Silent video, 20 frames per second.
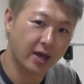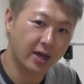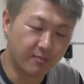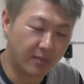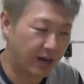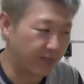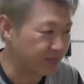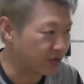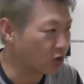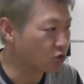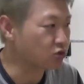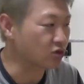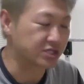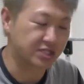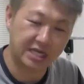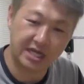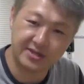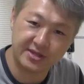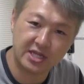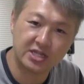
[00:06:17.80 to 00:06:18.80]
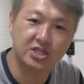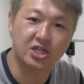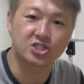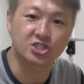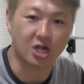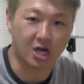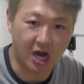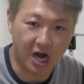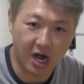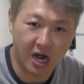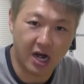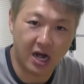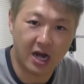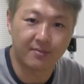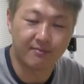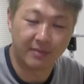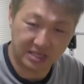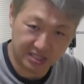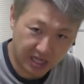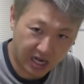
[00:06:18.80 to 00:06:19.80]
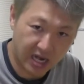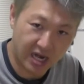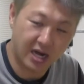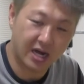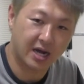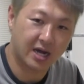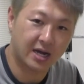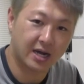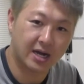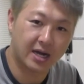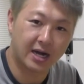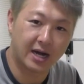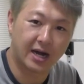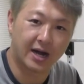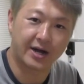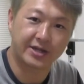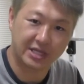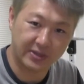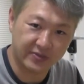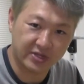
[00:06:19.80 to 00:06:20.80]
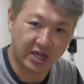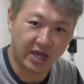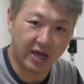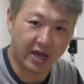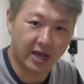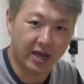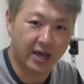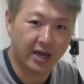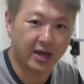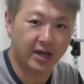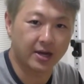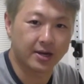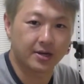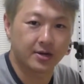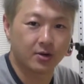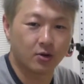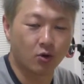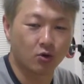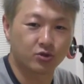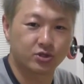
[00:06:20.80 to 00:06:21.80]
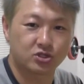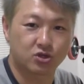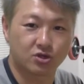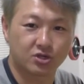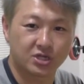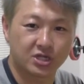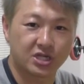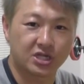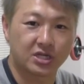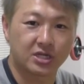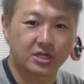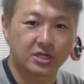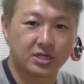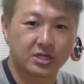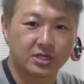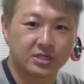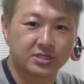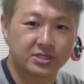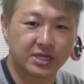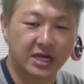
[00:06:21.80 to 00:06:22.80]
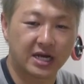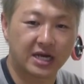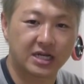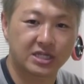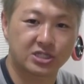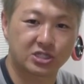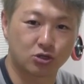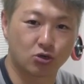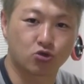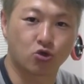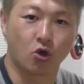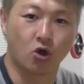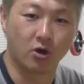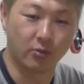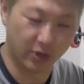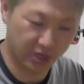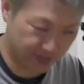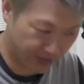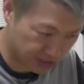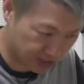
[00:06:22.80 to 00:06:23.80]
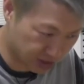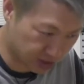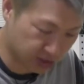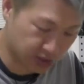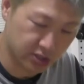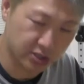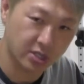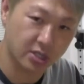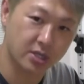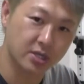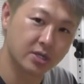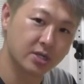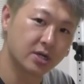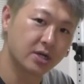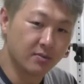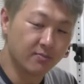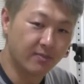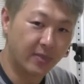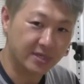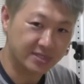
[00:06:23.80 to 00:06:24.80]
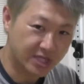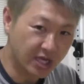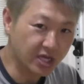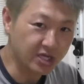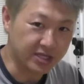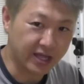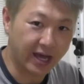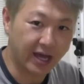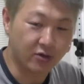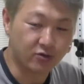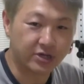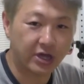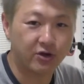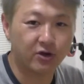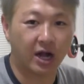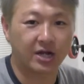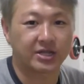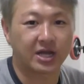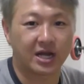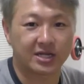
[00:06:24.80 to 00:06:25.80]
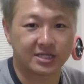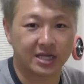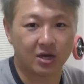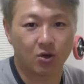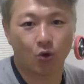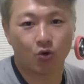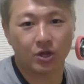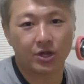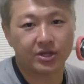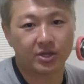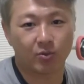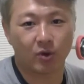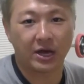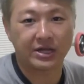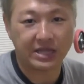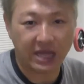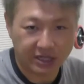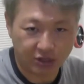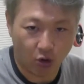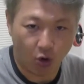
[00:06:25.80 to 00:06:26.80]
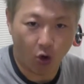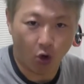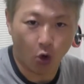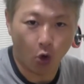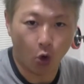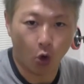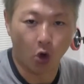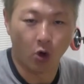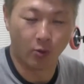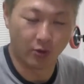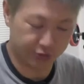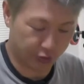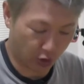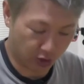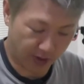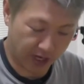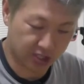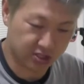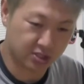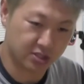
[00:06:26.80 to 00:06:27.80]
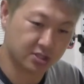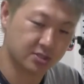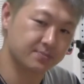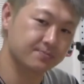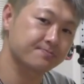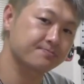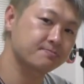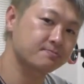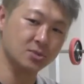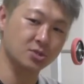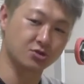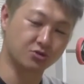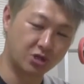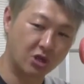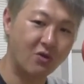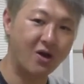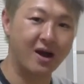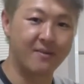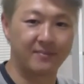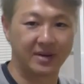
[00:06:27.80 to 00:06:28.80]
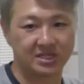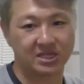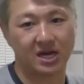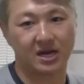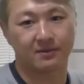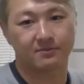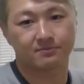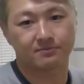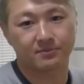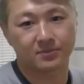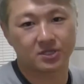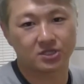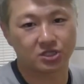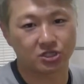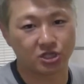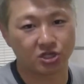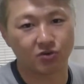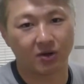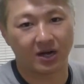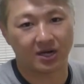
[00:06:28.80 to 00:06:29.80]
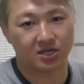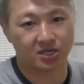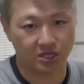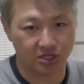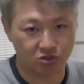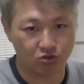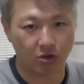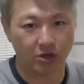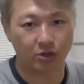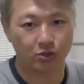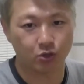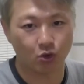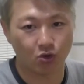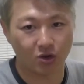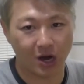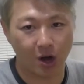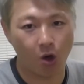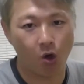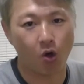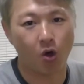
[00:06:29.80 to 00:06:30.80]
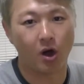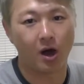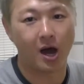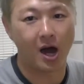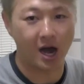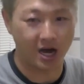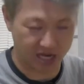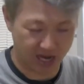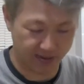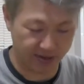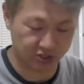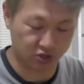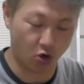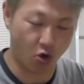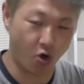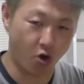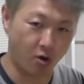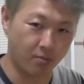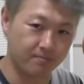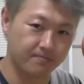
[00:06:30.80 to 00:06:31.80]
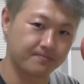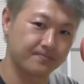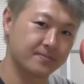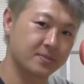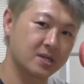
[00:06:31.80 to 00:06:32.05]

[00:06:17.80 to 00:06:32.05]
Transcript: まあ見事に残念でしたが、また改めてオーディションに参加しようと思います。まあぜひね、受ける方が参考になってもらえたらと思っております。ではまた次は筋トレの動画をあげましょ